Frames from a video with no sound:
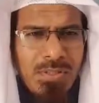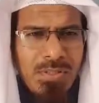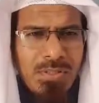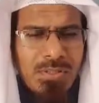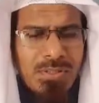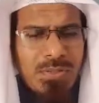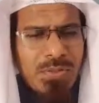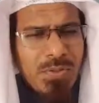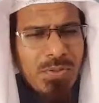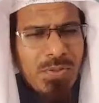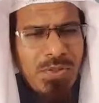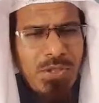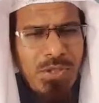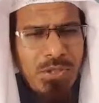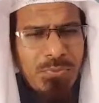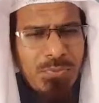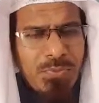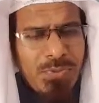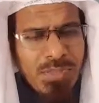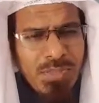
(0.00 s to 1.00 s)
সকল
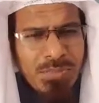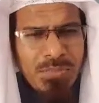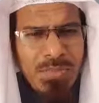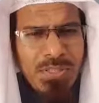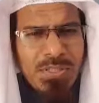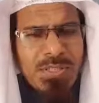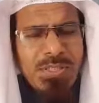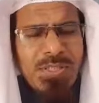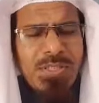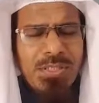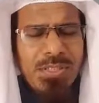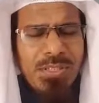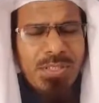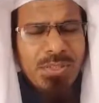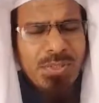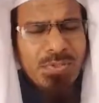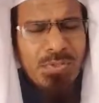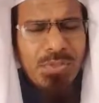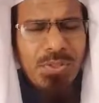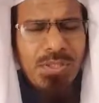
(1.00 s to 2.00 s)
নবীদের মাঝে
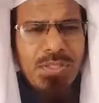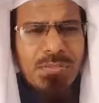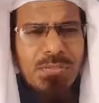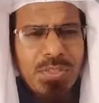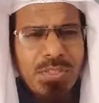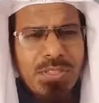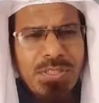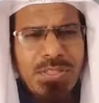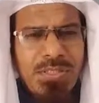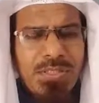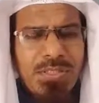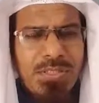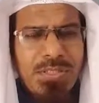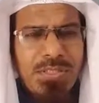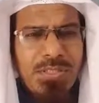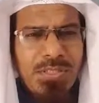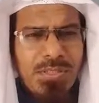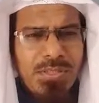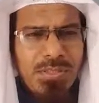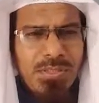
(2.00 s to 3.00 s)
রসুলদের মাঝে
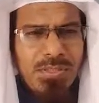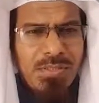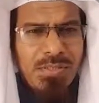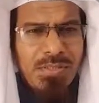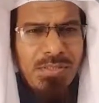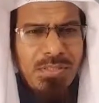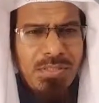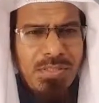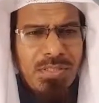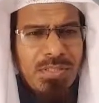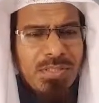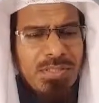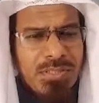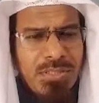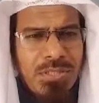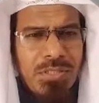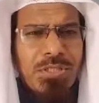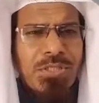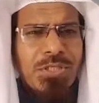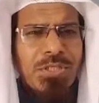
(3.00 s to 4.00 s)
যিনি
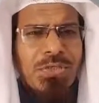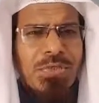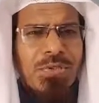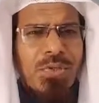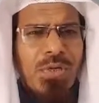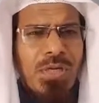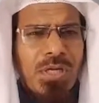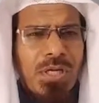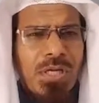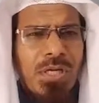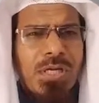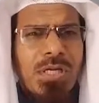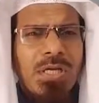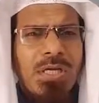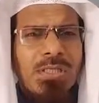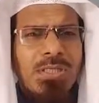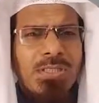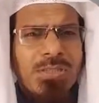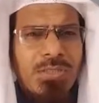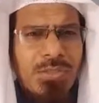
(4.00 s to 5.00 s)
শ্রেষ্ঠ আল্লাহর
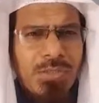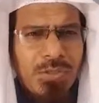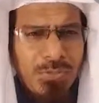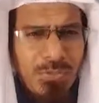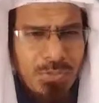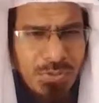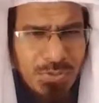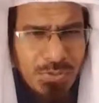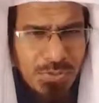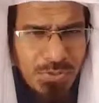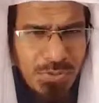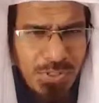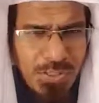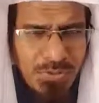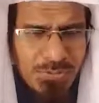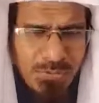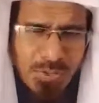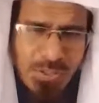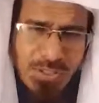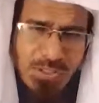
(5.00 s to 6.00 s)
কাছে সর্বোচ্চ
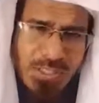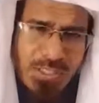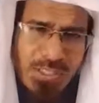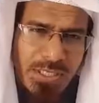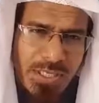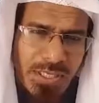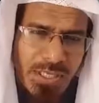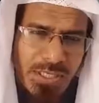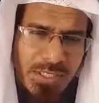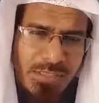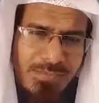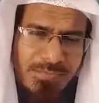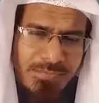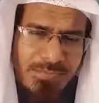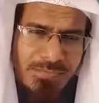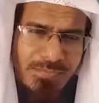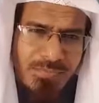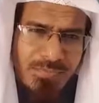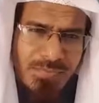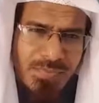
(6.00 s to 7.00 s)
যার মর্যাদা
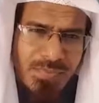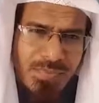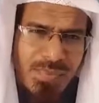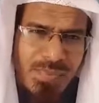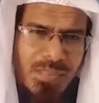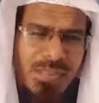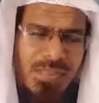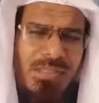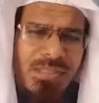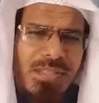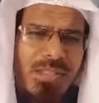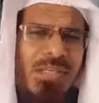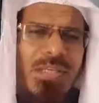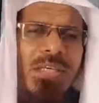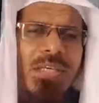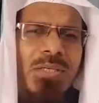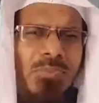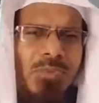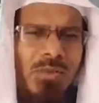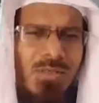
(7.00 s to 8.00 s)
তিনি
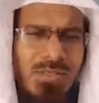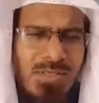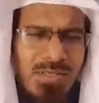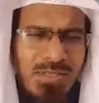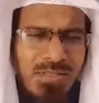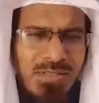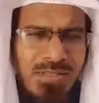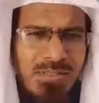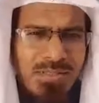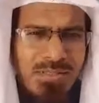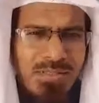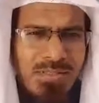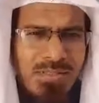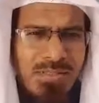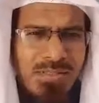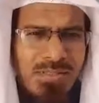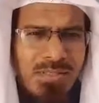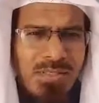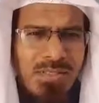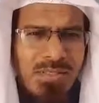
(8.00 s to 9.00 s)
কি বলেন
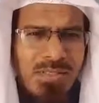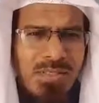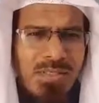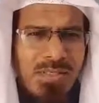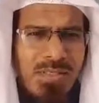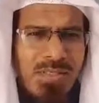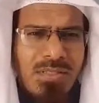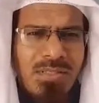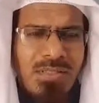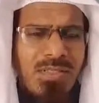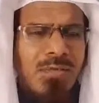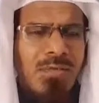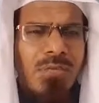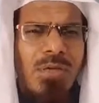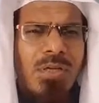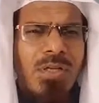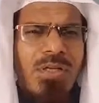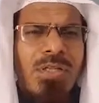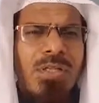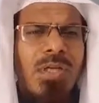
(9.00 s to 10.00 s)
তিনি
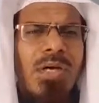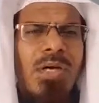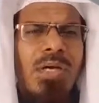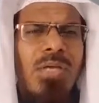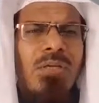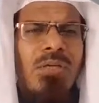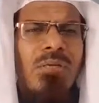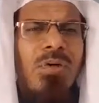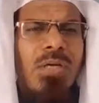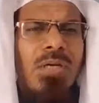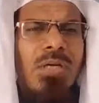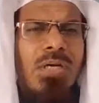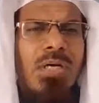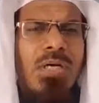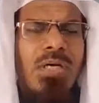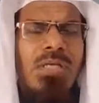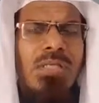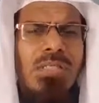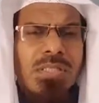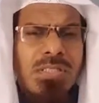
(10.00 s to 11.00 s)
বলেন ইয়া
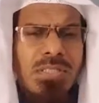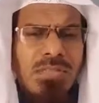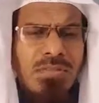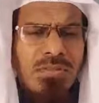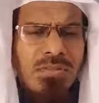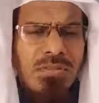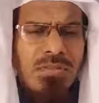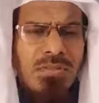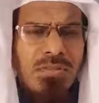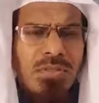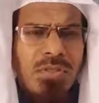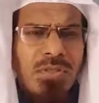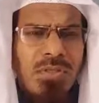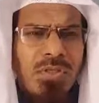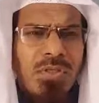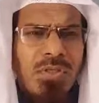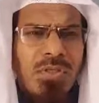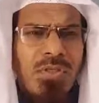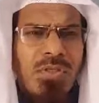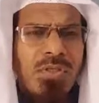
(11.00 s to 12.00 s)
ইউহান্নাস
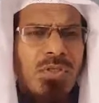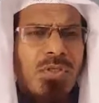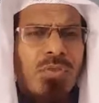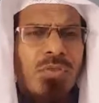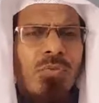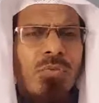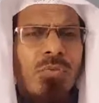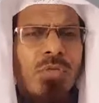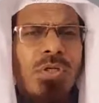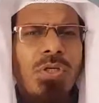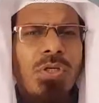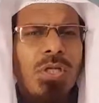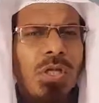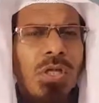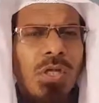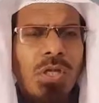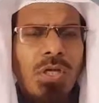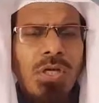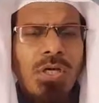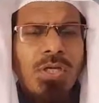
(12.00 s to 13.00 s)
তুবু
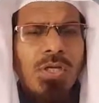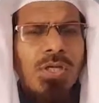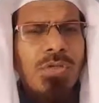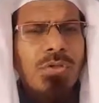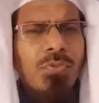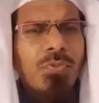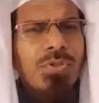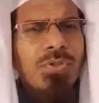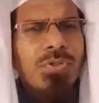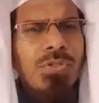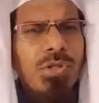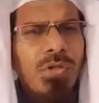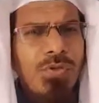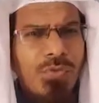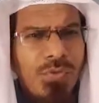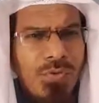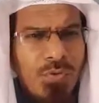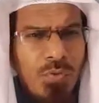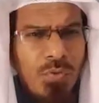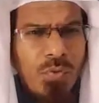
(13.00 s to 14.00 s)
ইলাল্লাহি
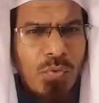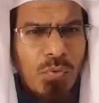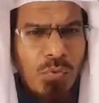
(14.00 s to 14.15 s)
ওস্তাগফিরু